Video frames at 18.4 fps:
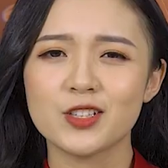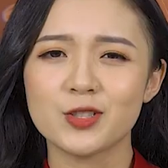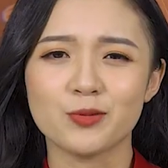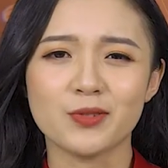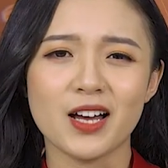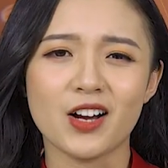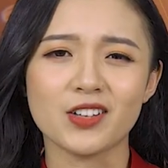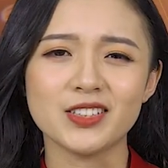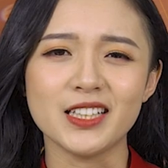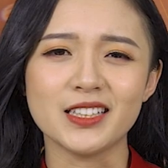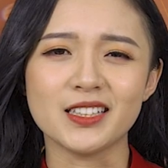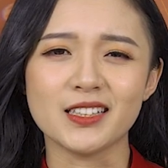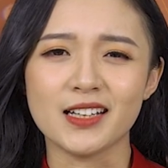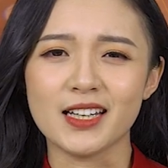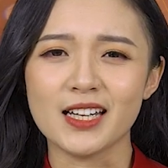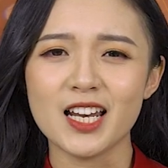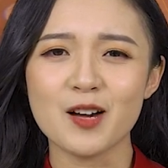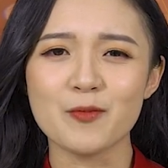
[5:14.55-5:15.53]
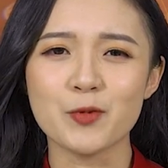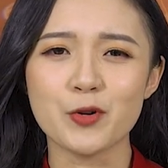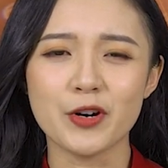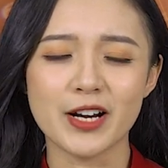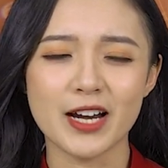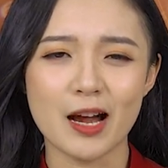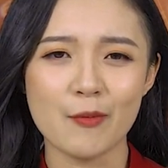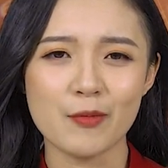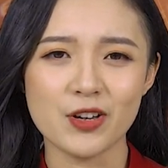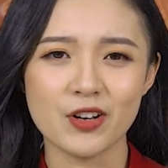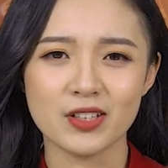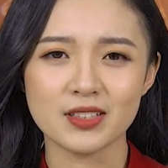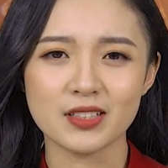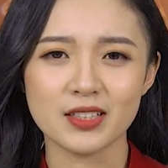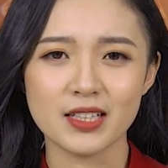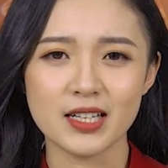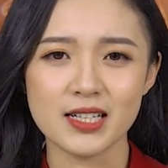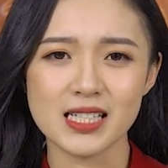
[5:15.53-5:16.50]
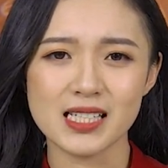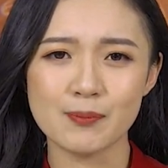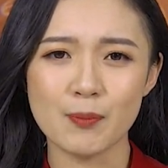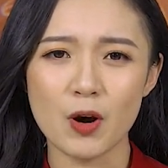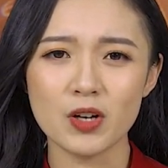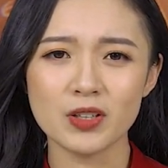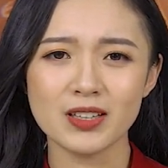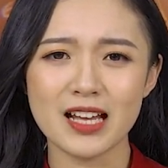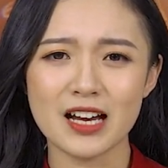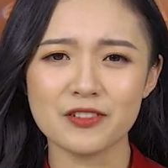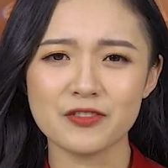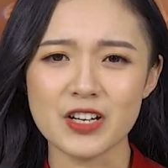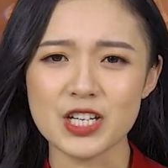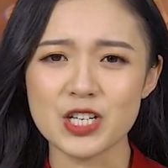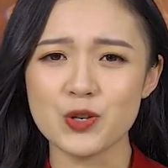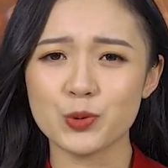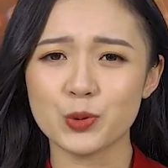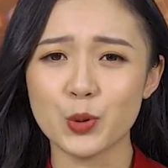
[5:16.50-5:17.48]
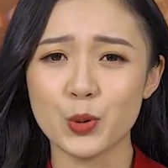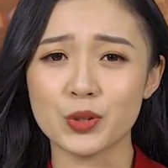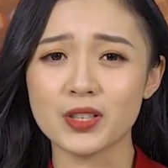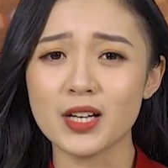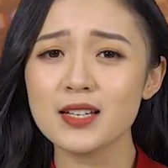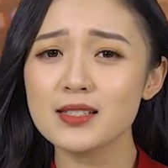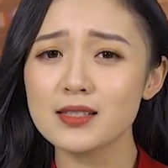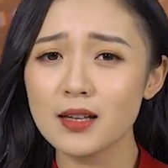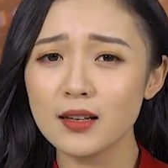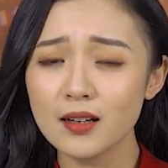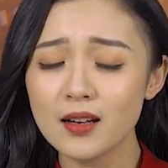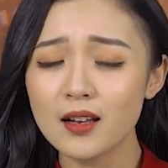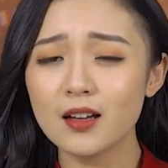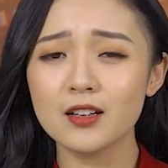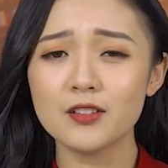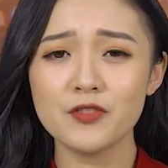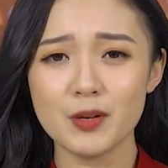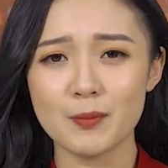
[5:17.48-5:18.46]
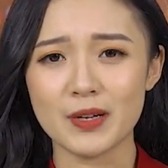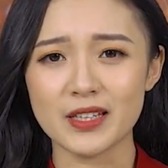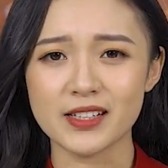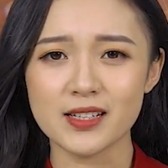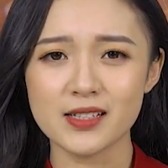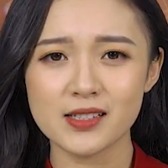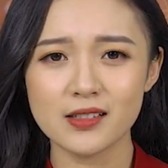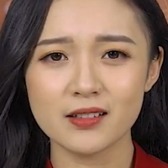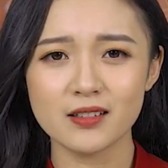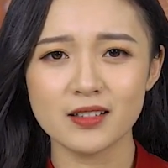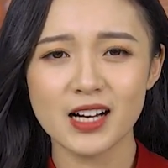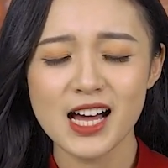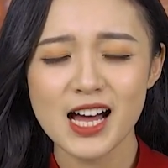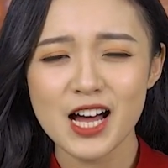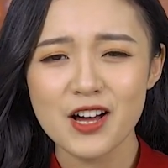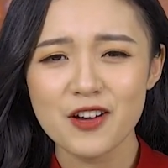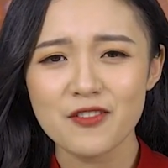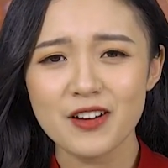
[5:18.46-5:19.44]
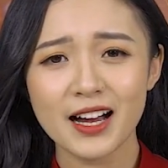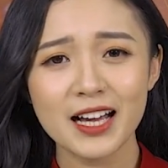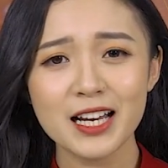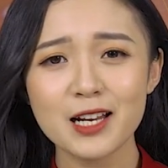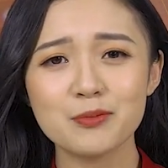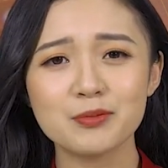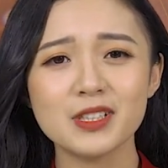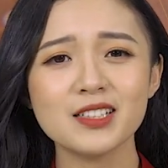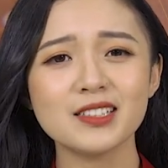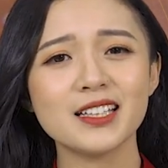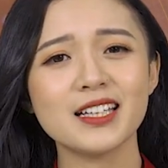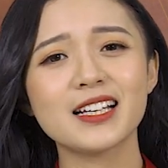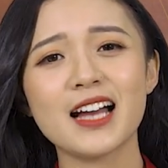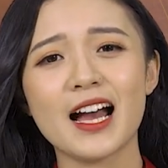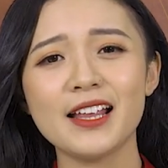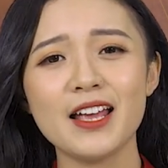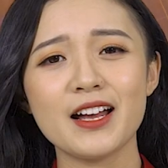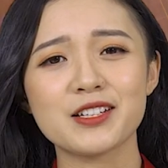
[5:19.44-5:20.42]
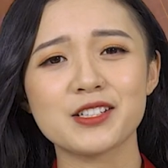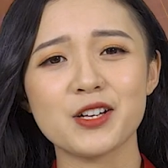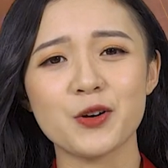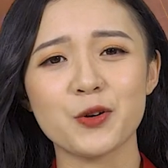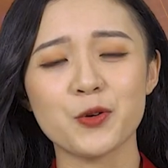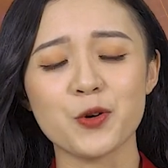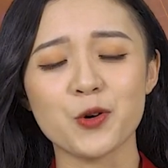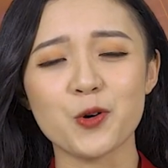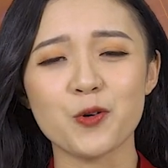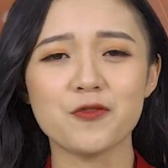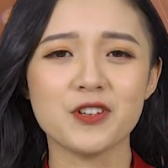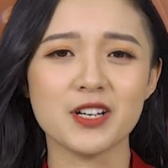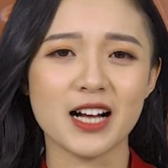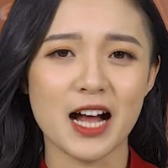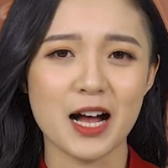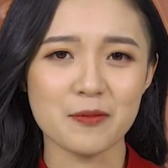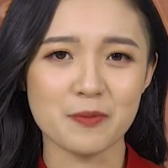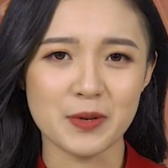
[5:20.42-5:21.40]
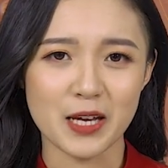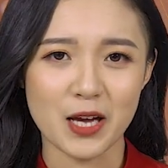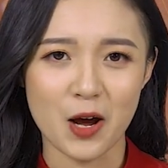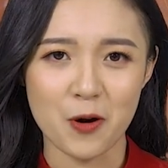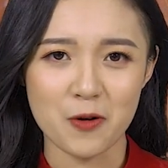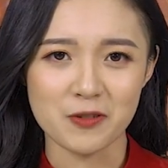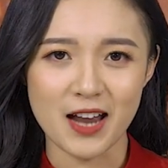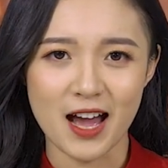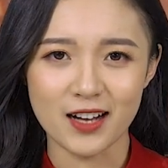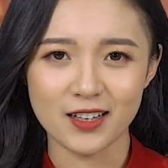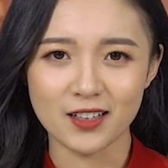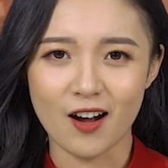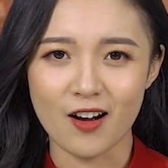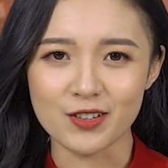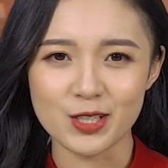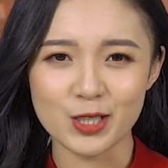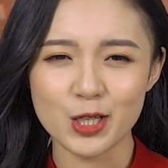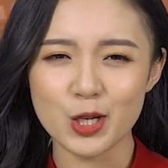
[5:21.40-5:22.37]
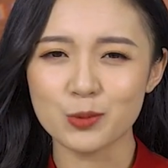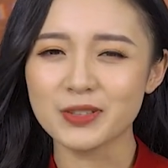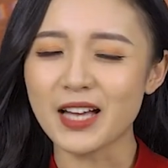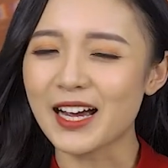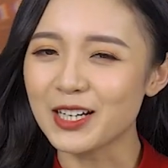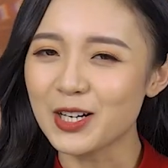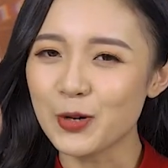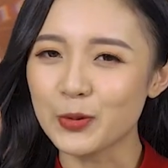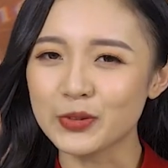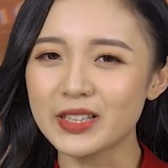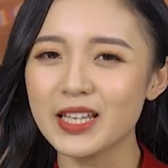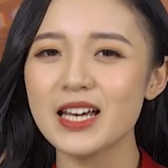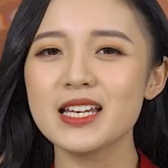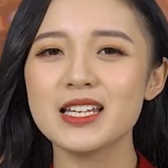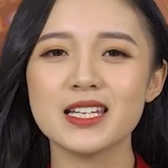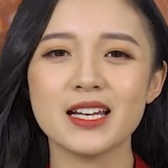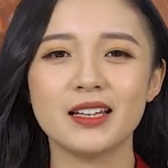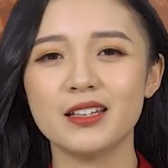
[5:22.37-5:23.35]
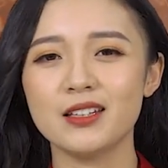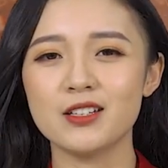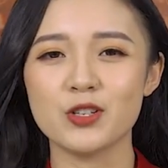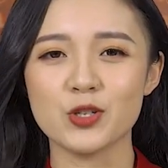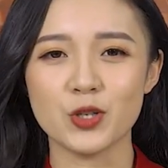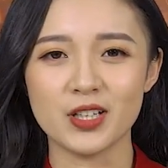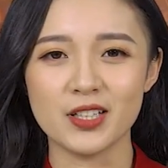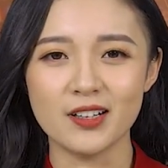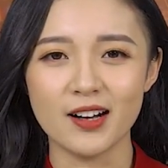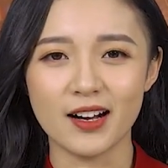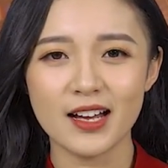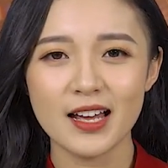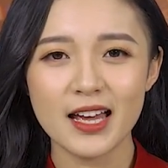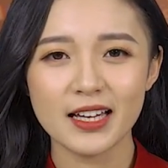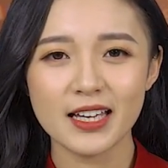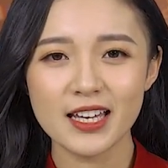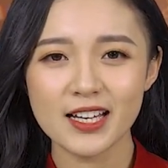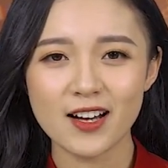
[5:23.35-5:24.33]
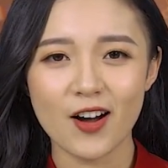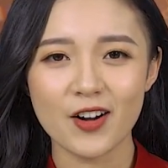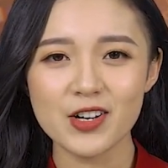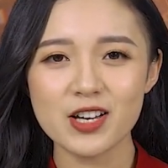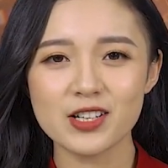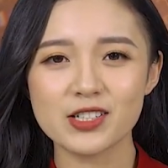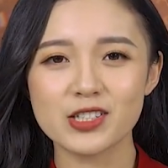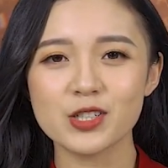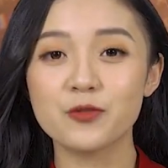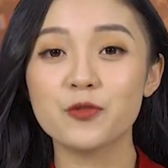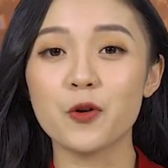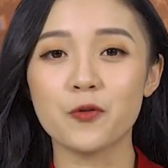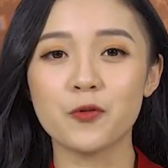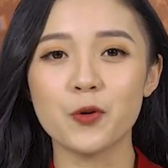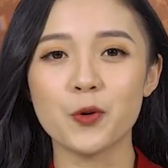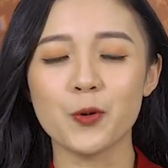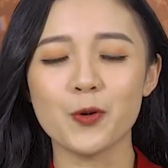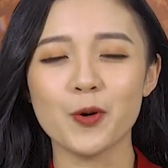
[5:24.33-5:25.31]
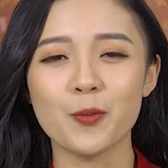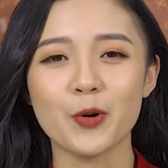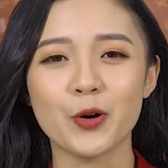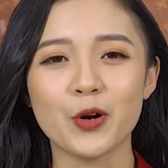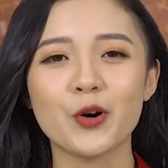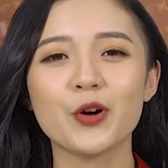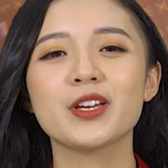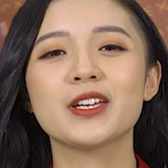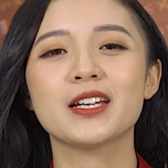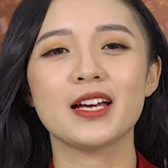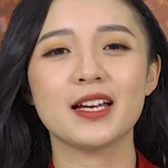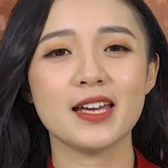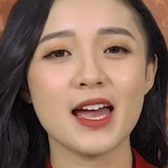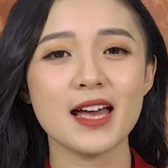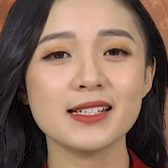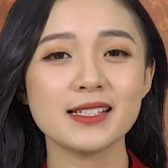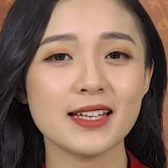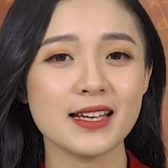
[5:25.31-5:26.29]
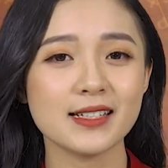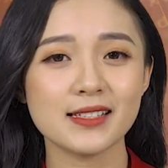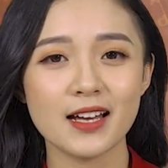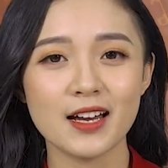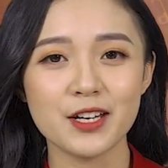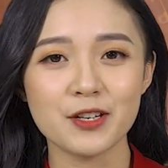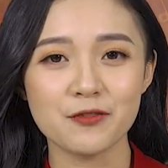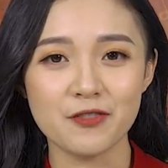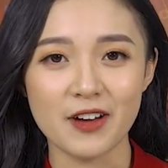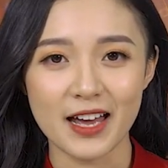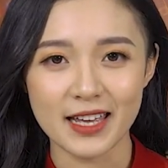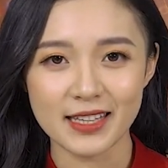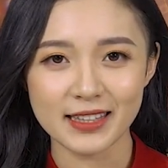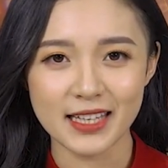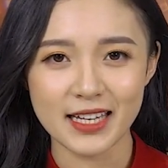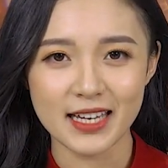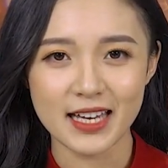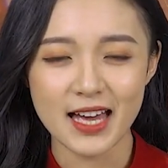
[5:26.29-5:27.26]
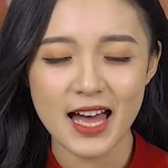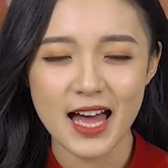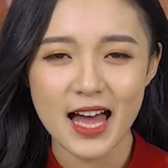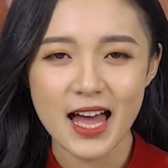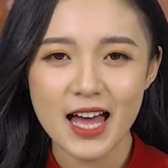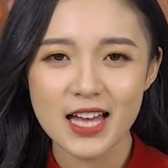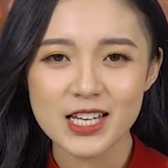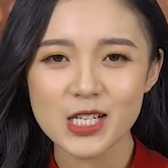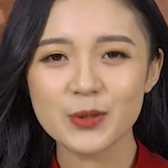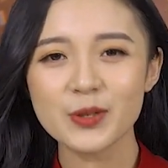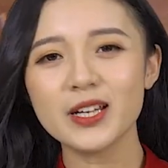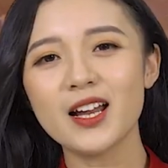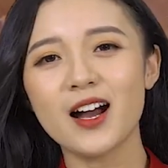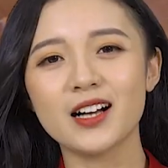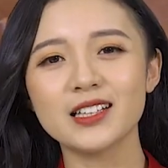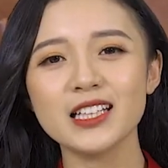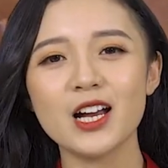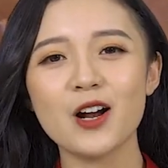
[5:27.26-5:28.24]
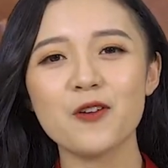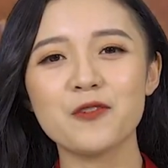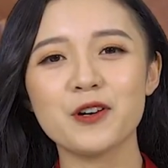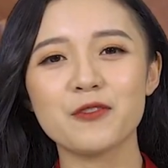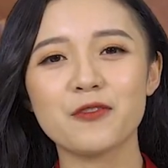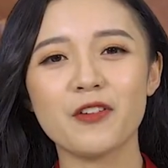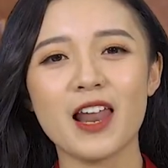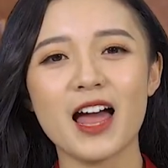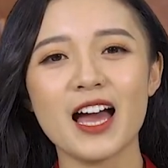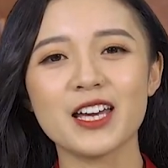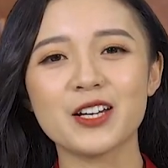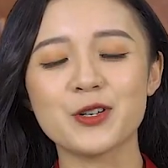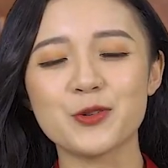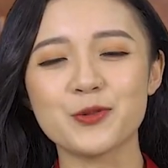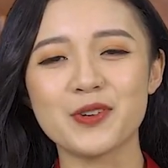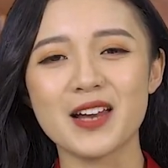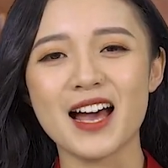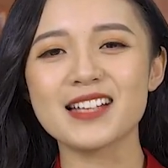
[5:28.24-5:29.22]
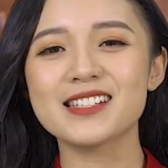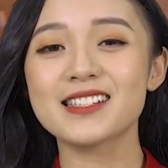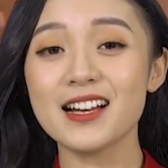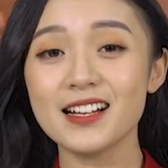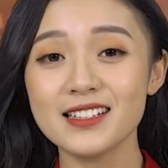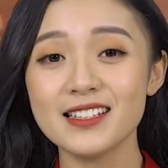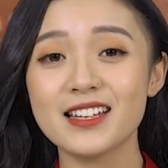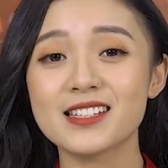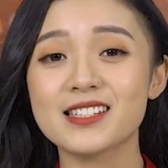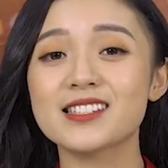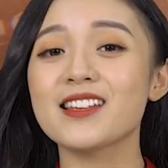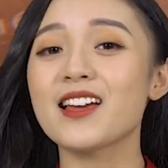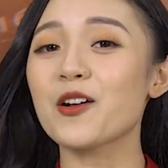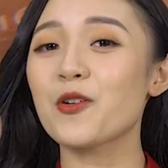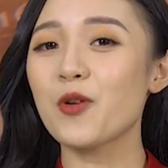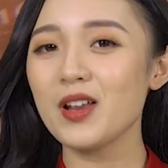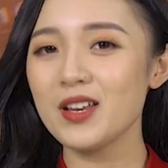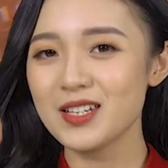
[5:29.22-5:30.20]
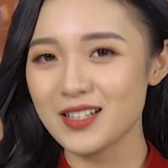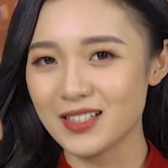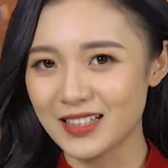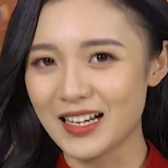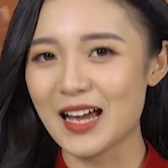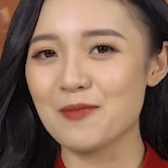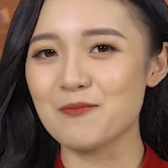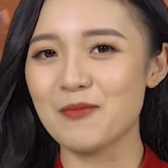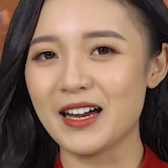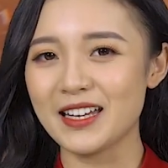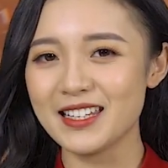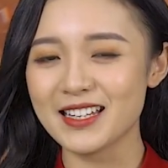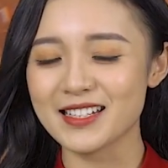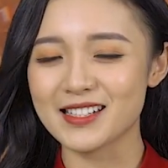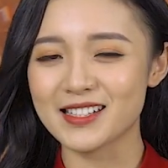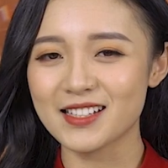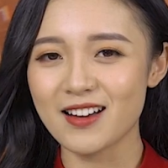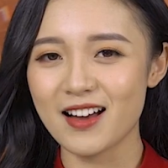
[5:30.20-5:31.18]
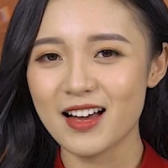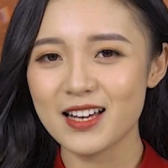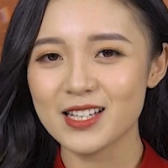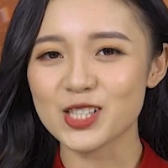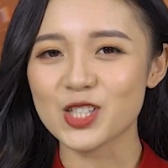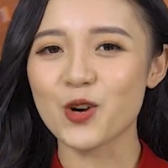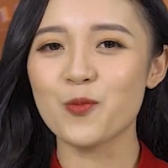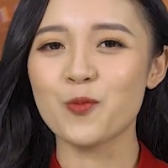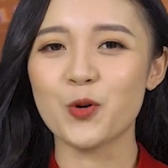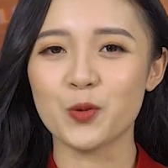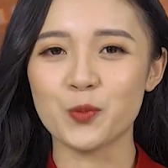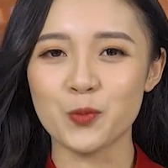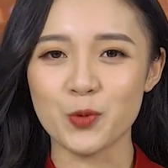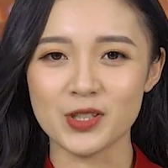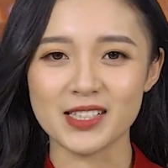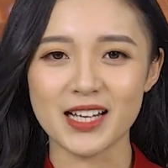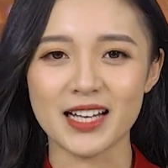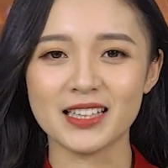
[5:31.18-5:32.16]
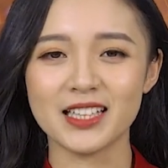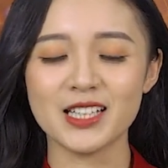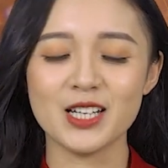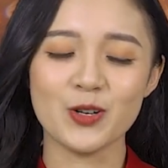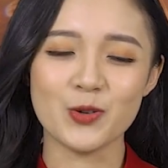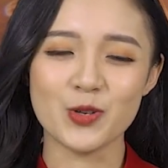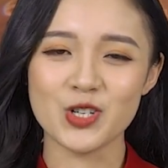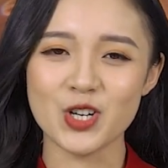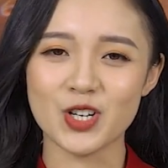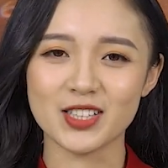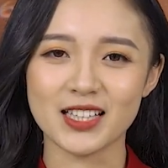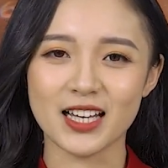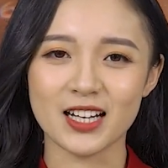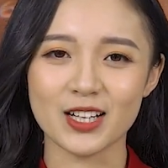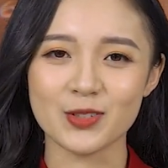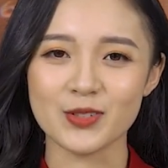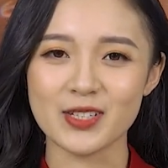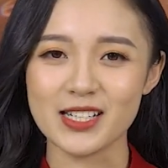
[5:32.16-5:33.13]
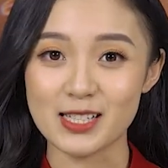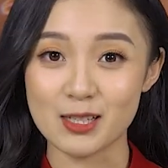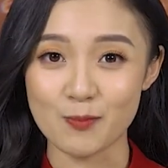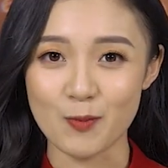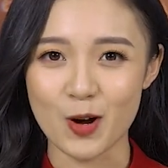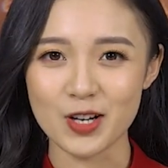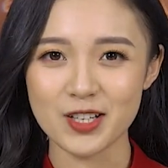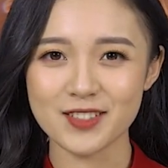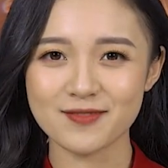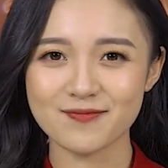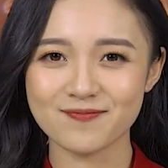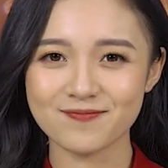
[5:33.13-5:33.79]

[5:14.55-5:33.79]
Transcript: Chúng ta có thể thấy là Buriram United eSports đang phải chịu tổn thất rất lớn về mặt nhân sự. Và ngay lập tức thì gã nhà giàu của khu vực a pê lờ đã có những động thái đầu tiên trên thị trường chuyển nhượng khi có được sự phục vụ của bộ đôi ca ét ét a và en tê. Trong khi đó thì Overfly cũng đã xác nhận sẽ quay trở lại mái nhà xưa sau một mùa giải thi đấu cho Talon Esports.